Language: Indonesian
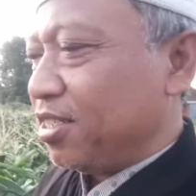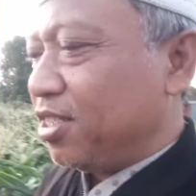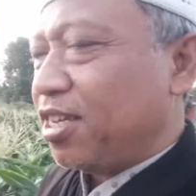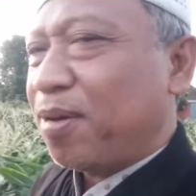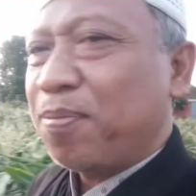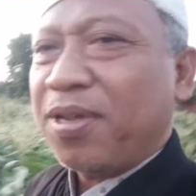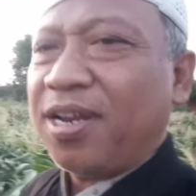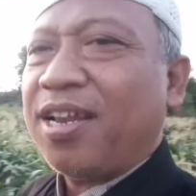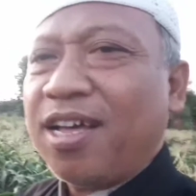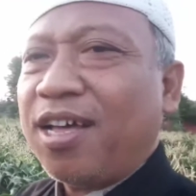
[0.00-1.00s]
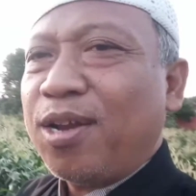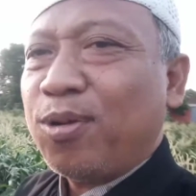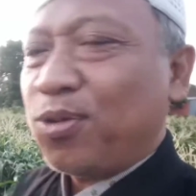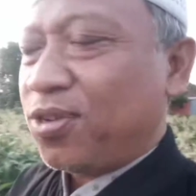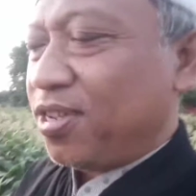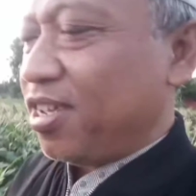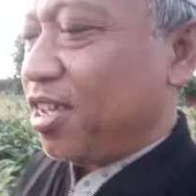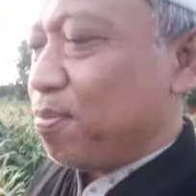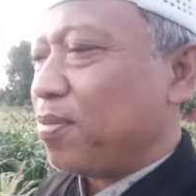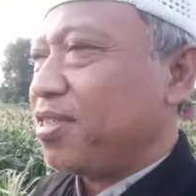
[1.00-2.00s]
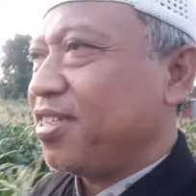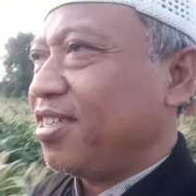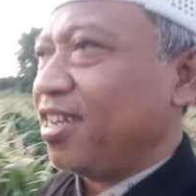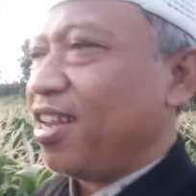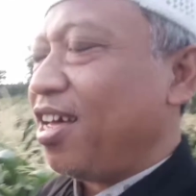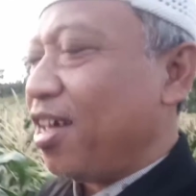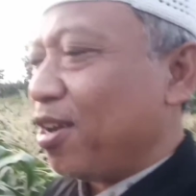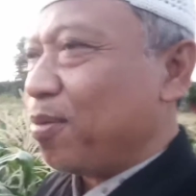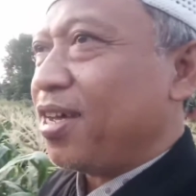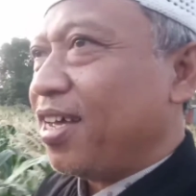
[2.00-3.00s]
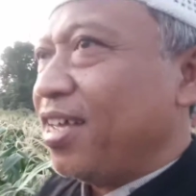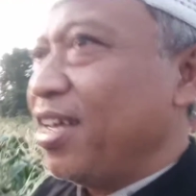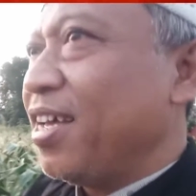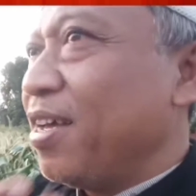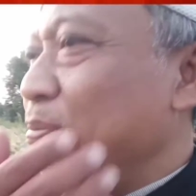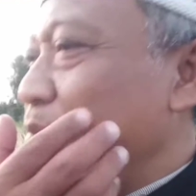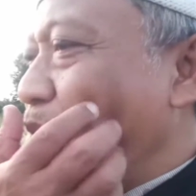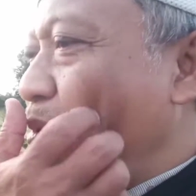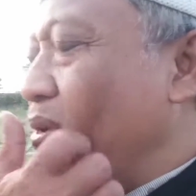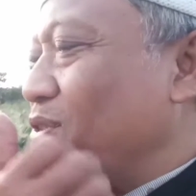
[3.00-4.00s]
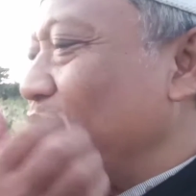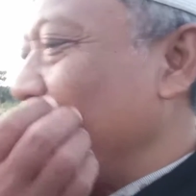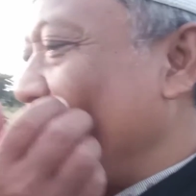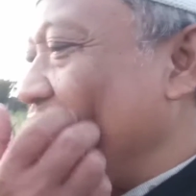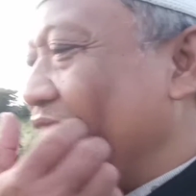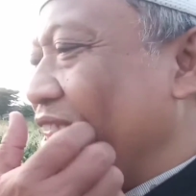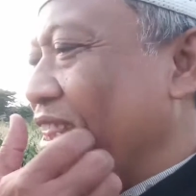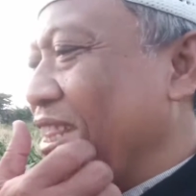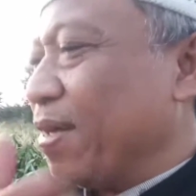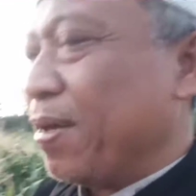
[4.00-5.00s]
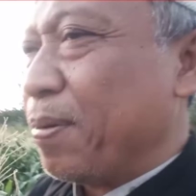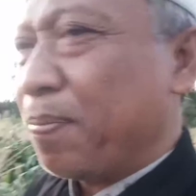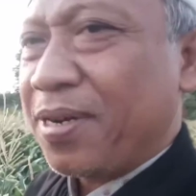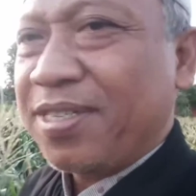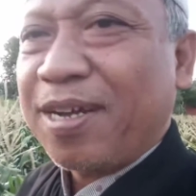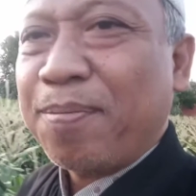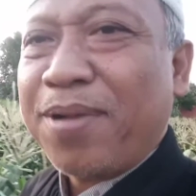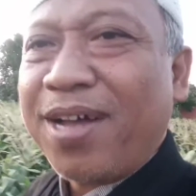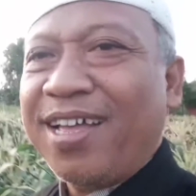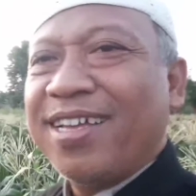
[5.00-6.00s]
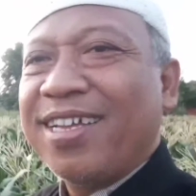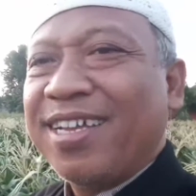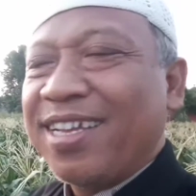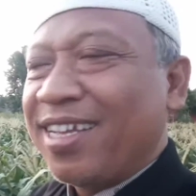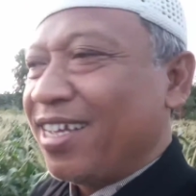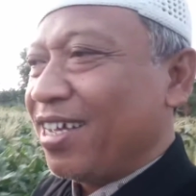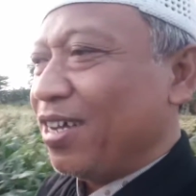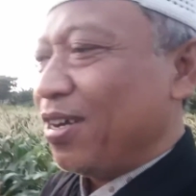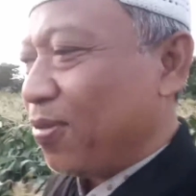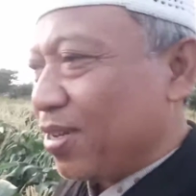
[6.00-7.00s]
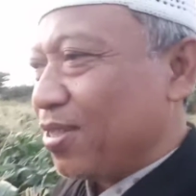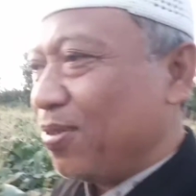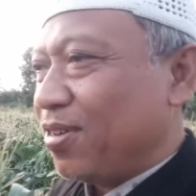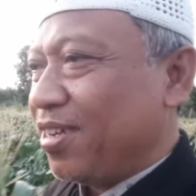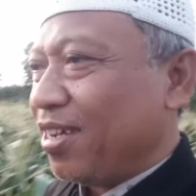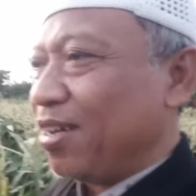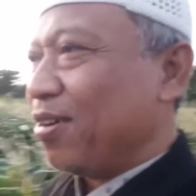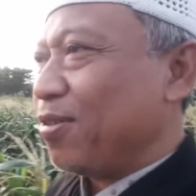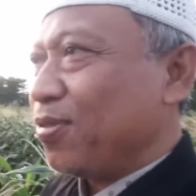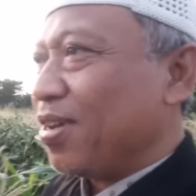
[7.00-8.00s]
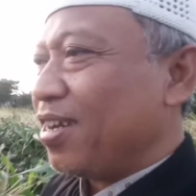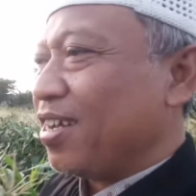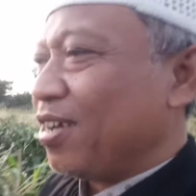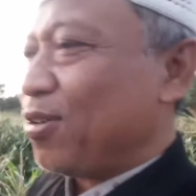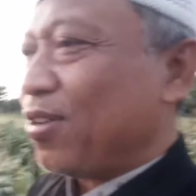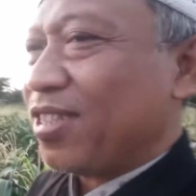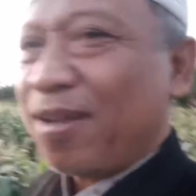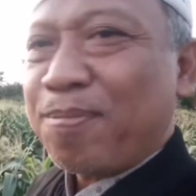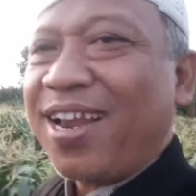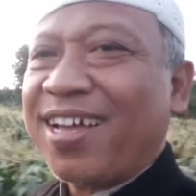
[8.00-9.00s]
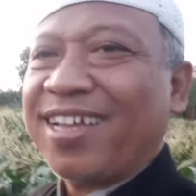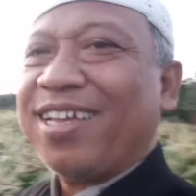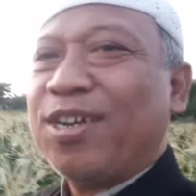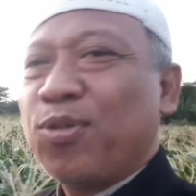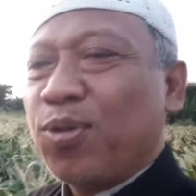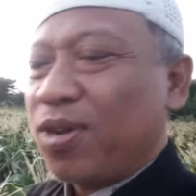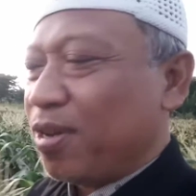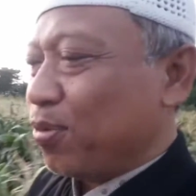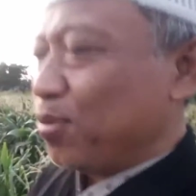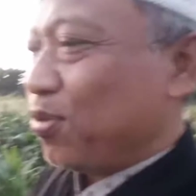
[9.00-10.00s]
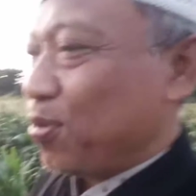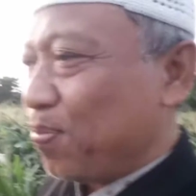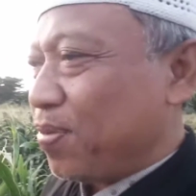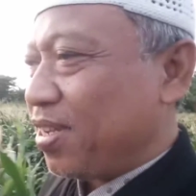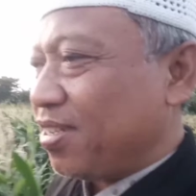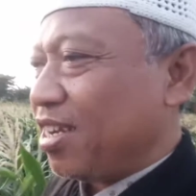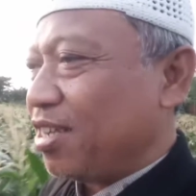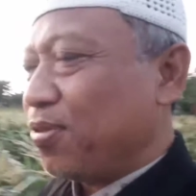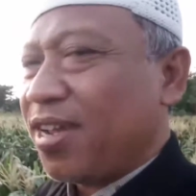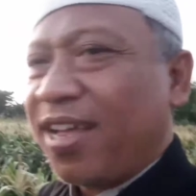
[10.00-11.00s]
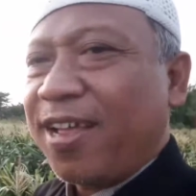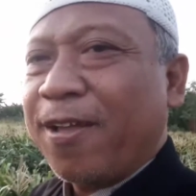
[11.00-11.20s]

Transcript: Jamil Alusi ya Imam Masjidil Haram yang memimpin sholat berjamaah waktu dia kunjungan ke kota Malang ya 2017 dan sudah